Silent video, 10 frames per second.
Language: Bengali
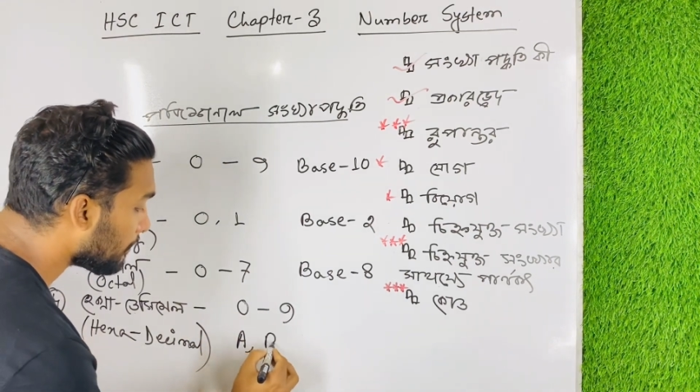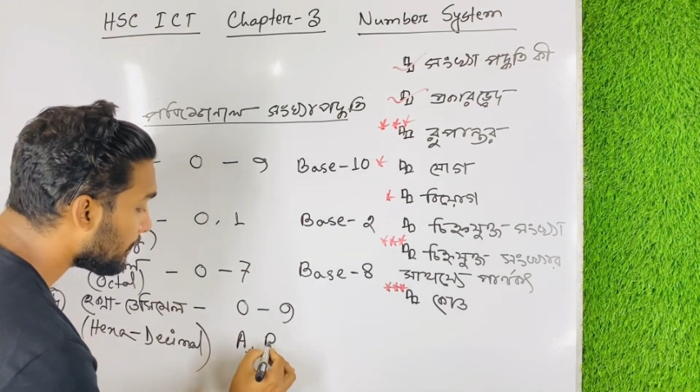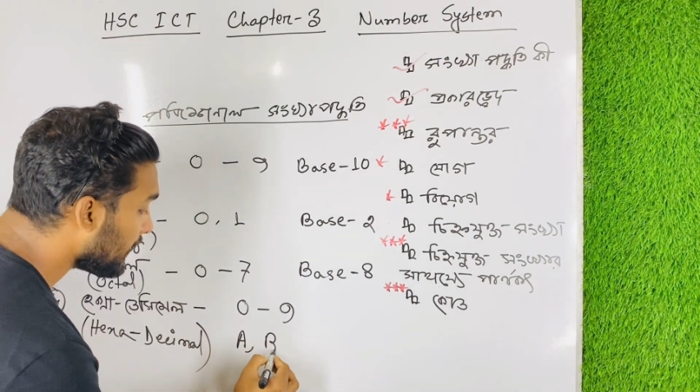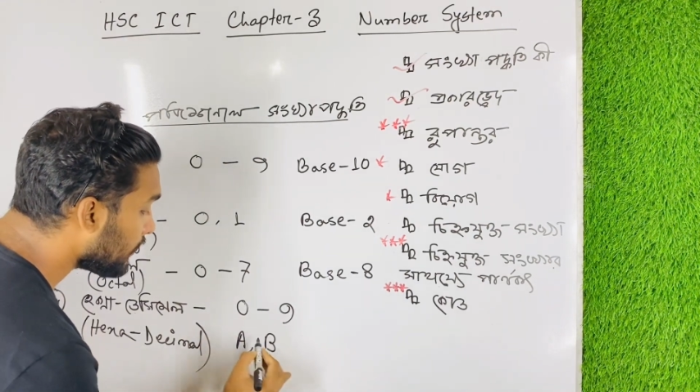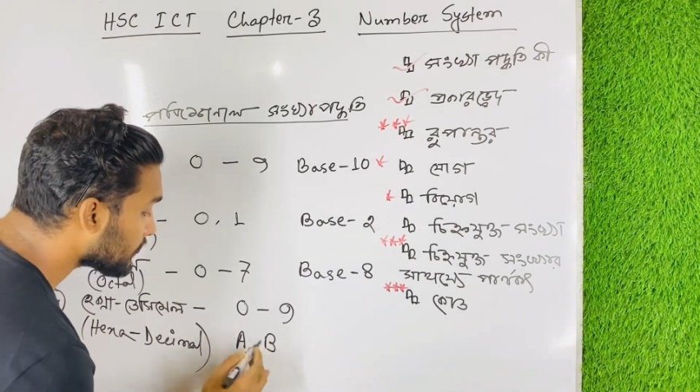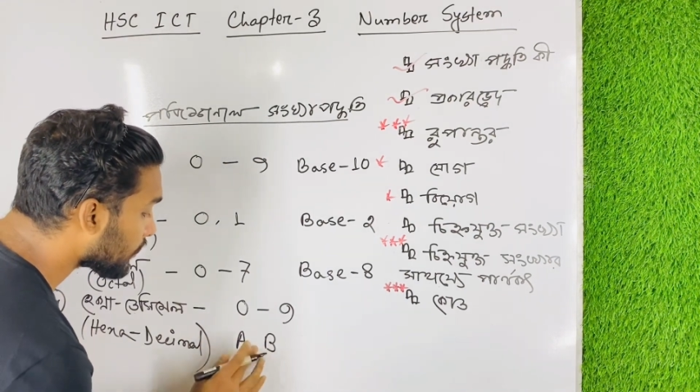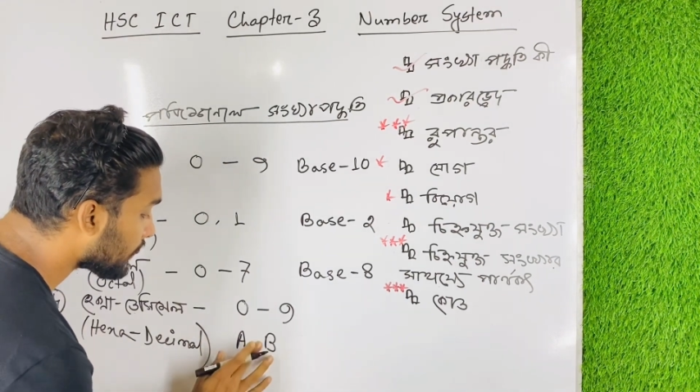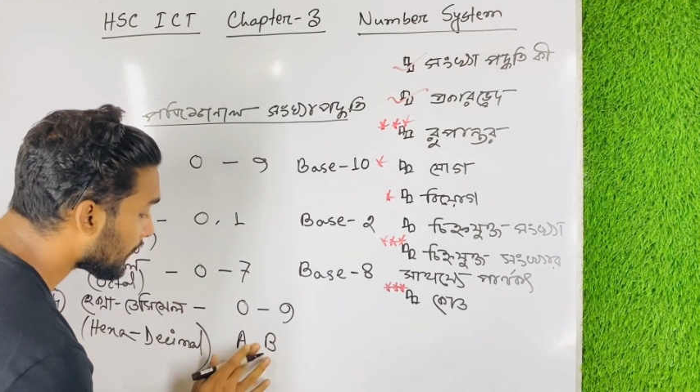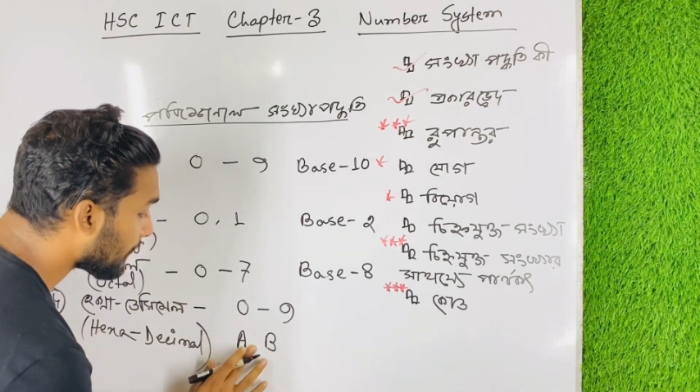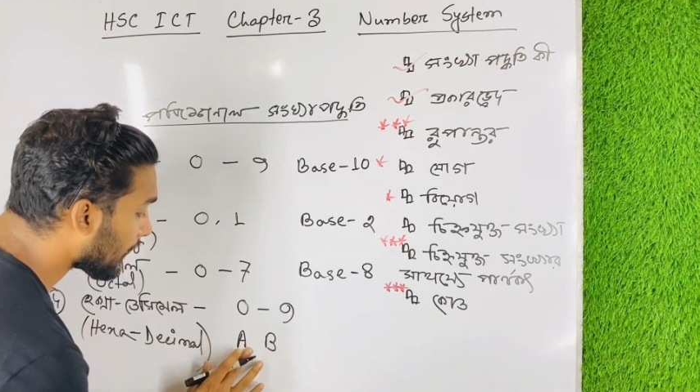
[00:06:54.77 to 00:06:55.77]
বি ইউজ
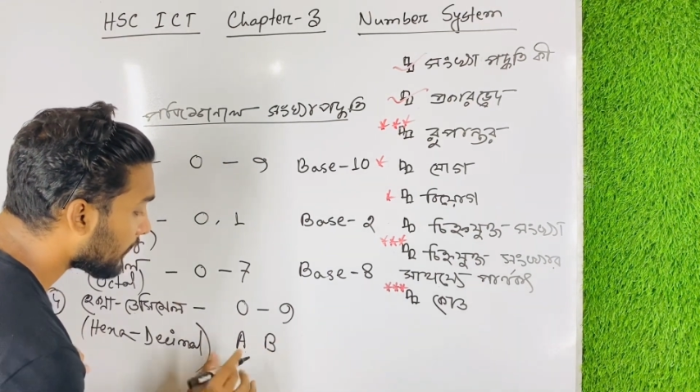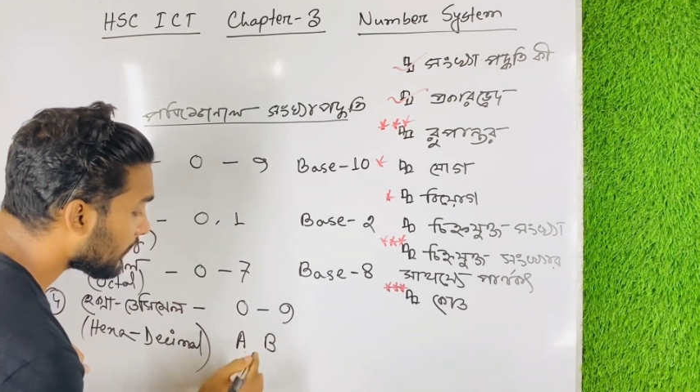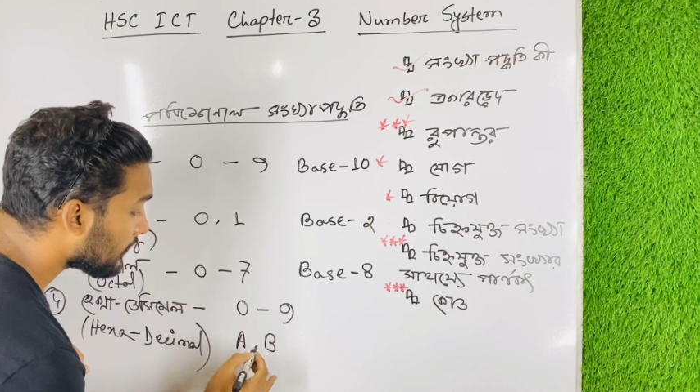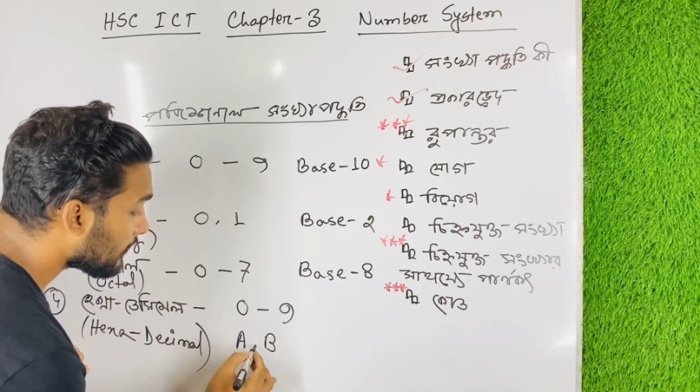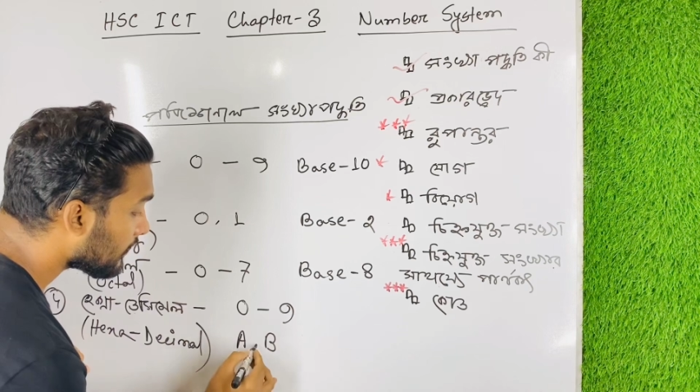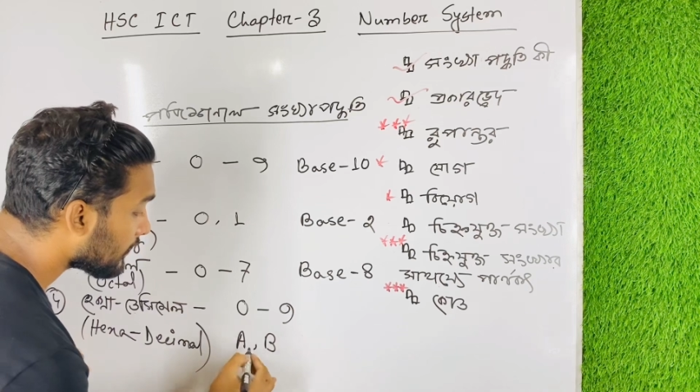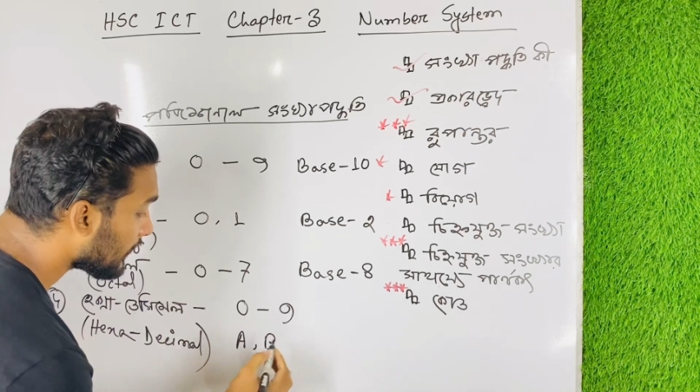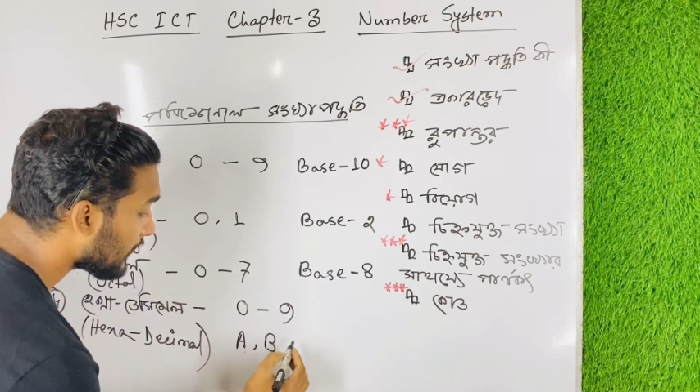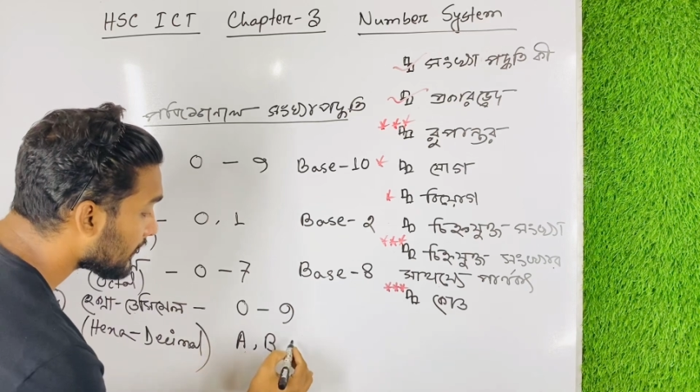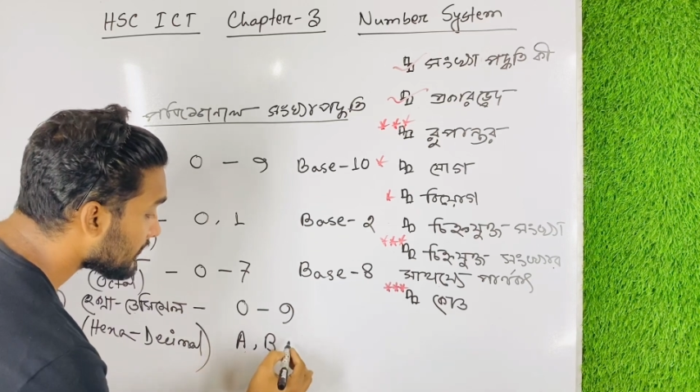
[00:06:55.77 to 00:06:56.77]
করতে পারবে
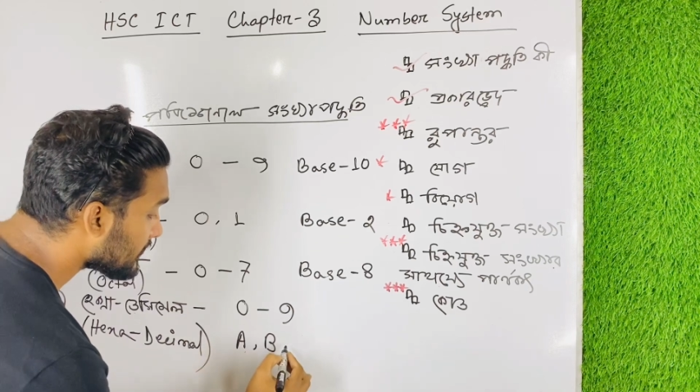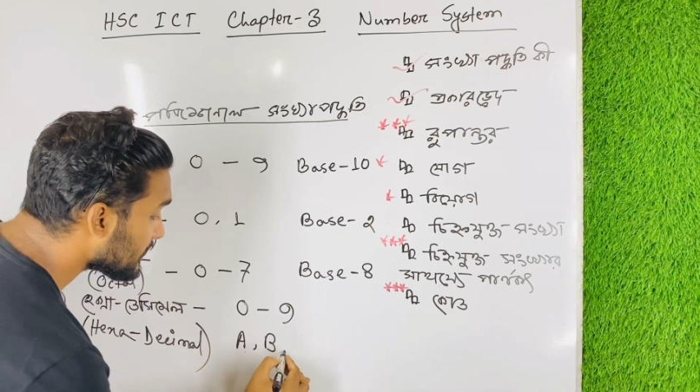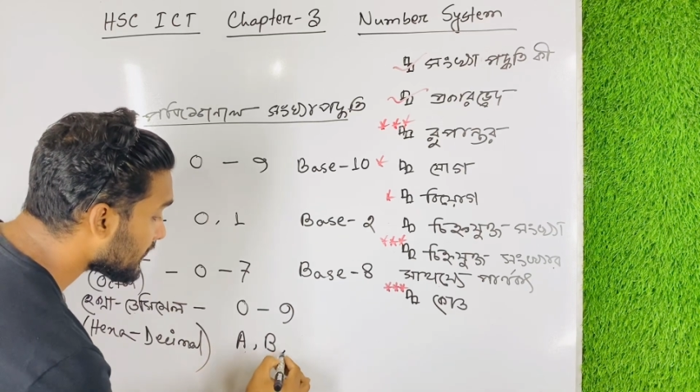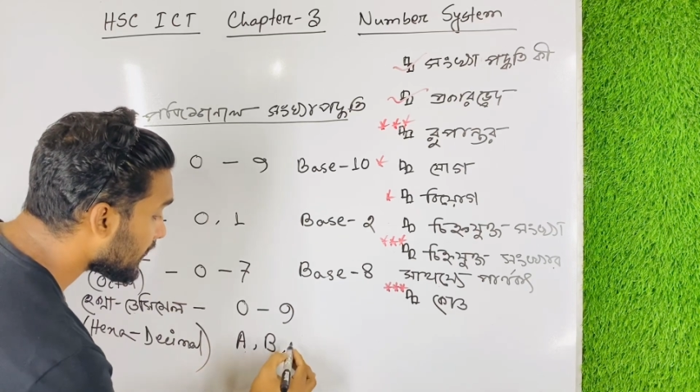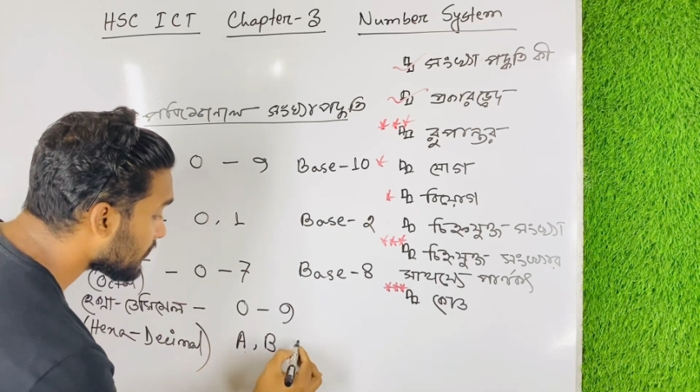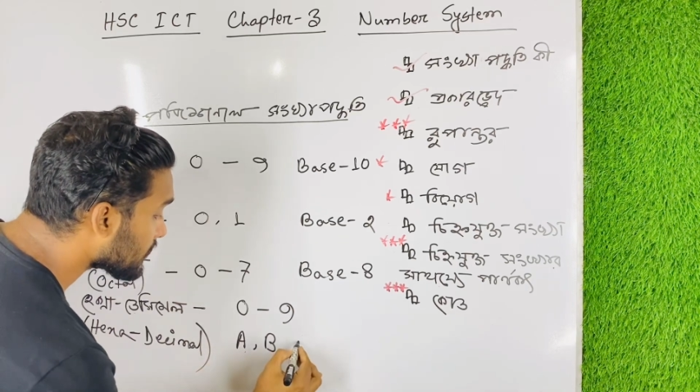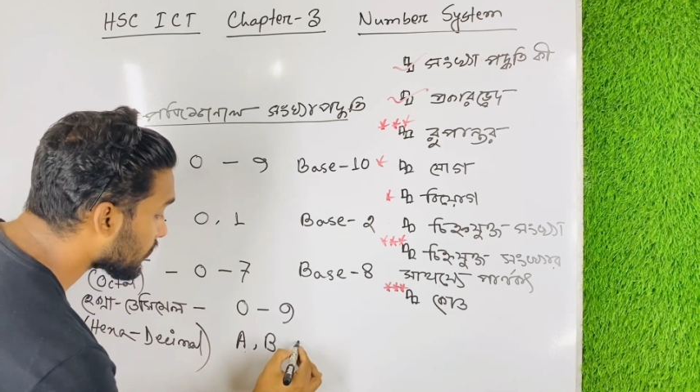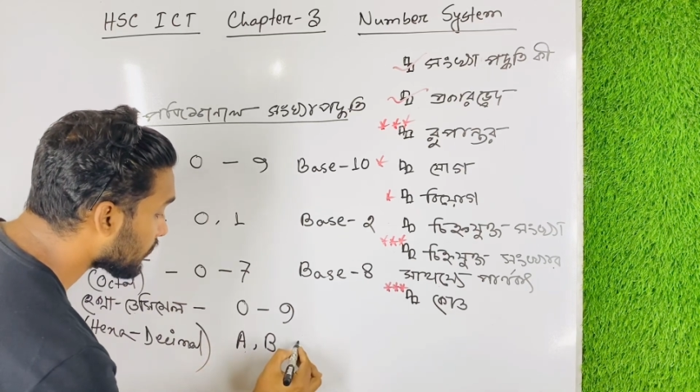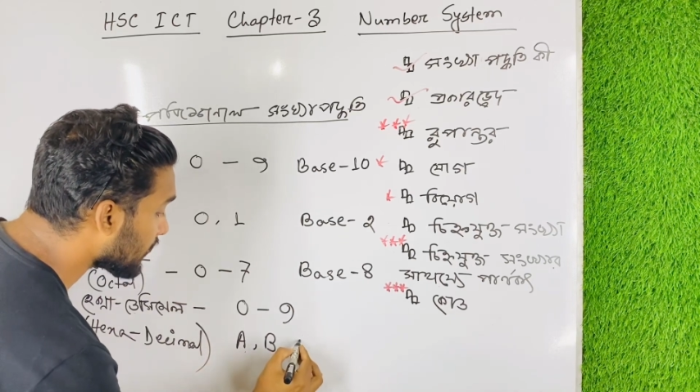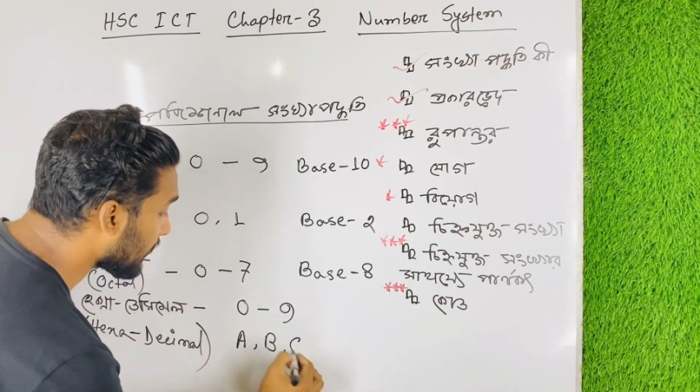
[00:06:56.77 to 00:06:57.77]
সি ইউজ
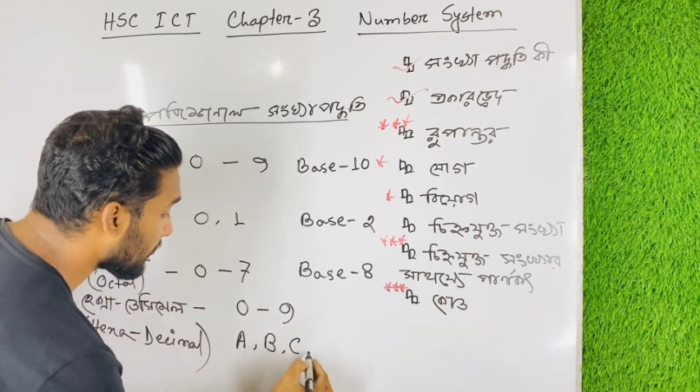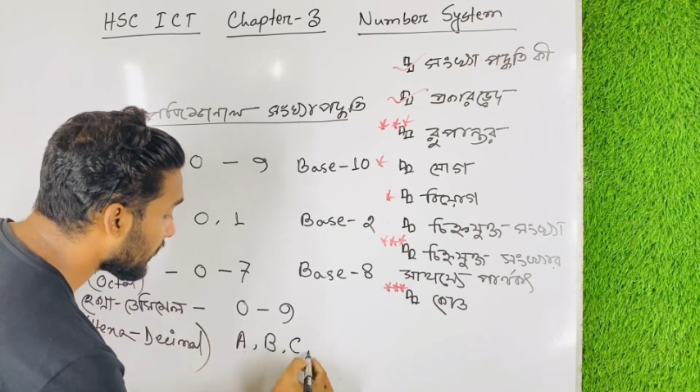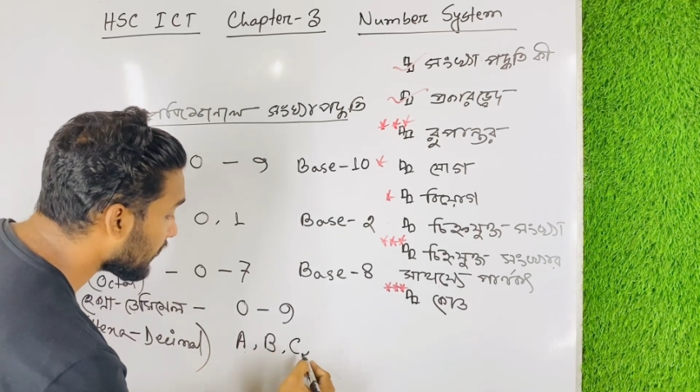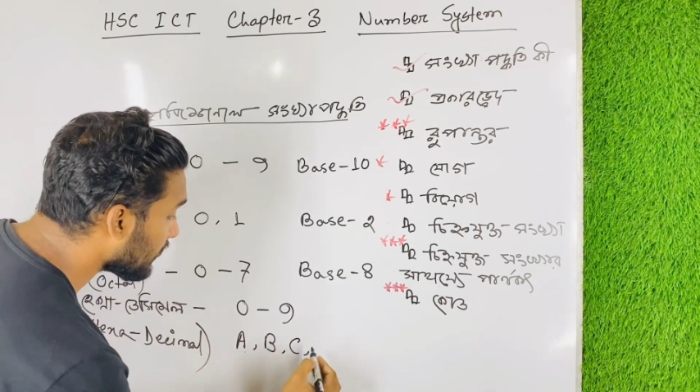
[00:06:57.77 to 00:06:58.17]
করতে পারবে